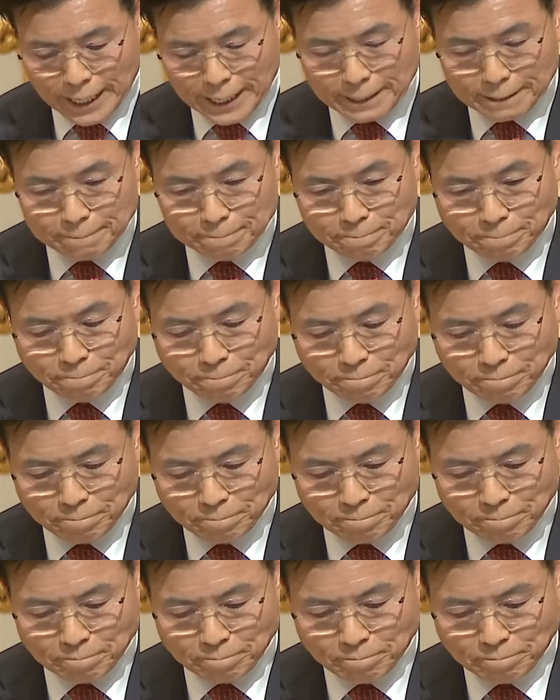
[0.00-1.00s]
体験
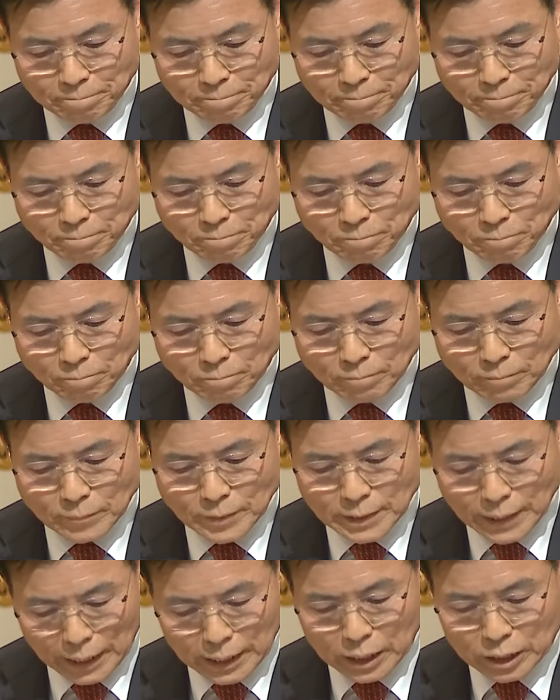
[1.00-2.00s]
できる人
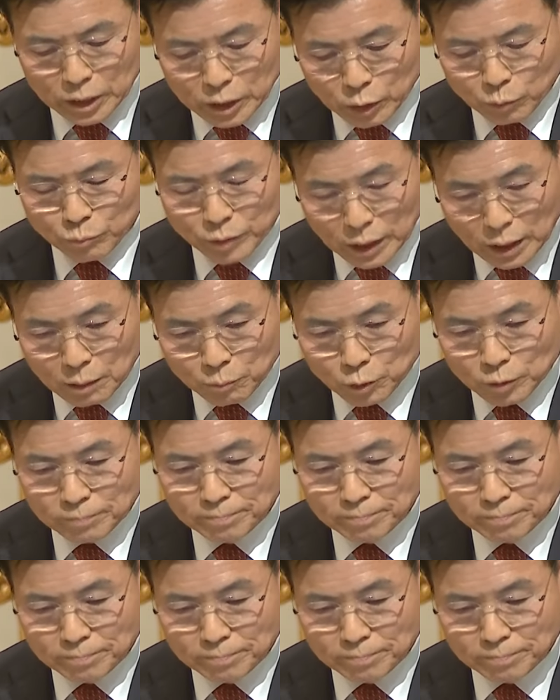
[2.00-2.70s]
日になることを